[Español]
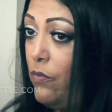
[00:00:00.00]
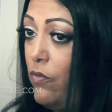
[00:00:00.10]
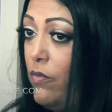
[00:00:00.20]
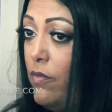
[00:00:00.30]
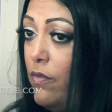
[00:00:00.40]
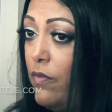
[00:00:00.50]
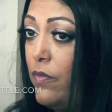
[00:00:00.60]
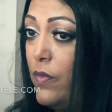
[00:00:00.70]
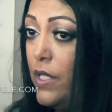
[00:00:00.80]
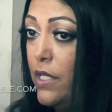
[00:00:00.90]
sientes cuando
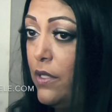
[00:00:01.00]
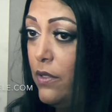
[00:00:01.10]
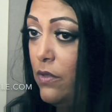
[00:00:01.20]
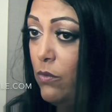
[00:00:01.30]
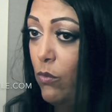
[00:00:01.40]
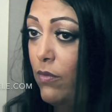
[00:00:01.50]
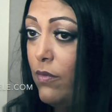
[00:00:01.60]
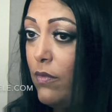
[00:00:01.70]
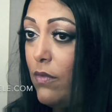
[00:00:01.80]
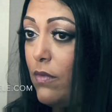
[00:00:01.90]
escuchas la canción Vivir
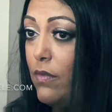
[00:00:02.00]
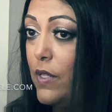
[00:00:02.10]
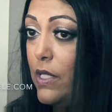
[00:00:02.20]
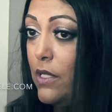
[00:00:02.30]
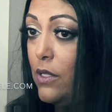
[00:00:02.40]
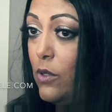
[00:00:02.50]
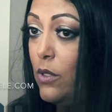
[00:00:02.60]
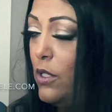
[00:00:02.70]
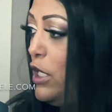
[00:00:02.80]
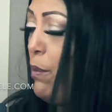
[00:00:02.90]
lo Nuestro con Marc
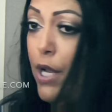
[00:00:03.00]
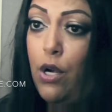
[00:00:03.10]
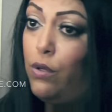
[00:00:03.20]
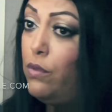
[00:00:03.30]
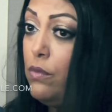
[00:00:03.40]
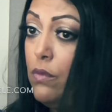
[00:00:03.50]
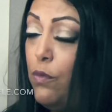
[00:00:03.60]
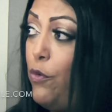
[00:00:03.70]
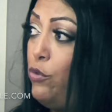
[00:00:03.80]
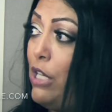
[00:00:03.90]
Anthony? Divino,
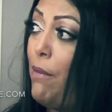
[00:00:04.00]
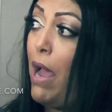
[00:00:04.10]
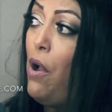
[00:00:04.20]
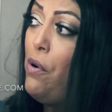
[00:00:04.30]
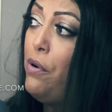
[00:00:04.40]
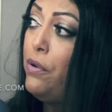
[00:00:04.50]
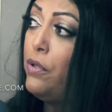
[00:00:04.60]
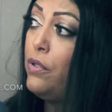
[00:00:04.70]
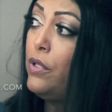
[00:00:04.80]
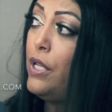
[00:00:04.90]
fue un trabajo
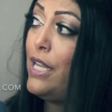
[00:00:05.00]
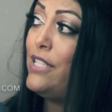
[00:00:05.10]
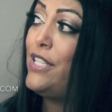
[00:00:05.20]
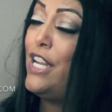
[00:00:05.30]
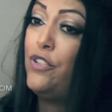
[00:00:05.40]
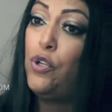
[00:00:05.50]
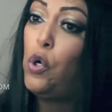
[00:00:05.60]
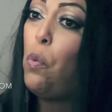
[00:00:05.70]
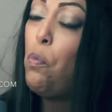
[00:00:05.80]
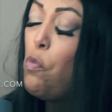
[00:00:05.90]
que se
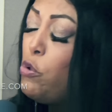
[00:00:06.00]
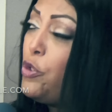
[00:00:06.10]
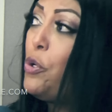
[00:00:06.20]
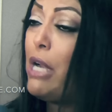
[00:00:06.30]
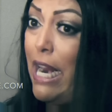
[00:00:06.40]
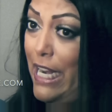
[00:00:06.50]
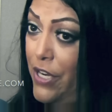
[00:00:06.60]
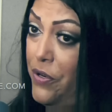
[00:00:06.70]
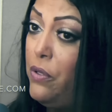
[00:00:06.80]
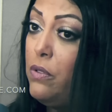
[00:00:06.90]
hizo con mucho
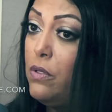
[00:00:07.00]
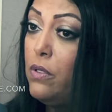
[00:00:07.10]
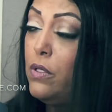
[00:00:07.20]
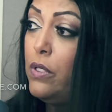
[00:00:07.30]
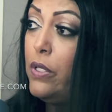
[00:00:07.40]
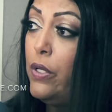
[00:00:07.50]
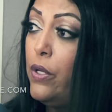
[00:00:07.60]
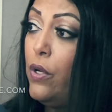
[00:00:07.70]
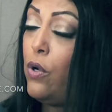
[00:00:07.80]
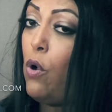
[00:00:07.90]
cariño,
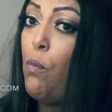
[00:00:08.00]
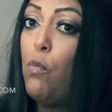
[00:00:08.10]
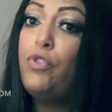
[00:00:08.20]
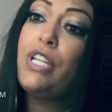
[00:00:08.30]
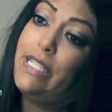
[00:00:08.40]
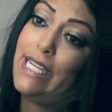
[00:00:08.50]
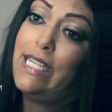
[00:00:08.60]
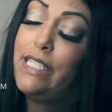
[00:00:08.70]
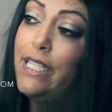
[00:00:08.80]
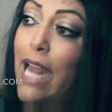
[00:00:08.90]
con mucha
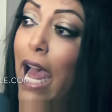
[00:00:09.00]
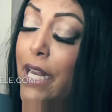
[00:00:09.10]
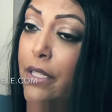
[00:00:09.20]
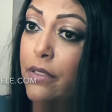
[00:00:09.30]
intensidad.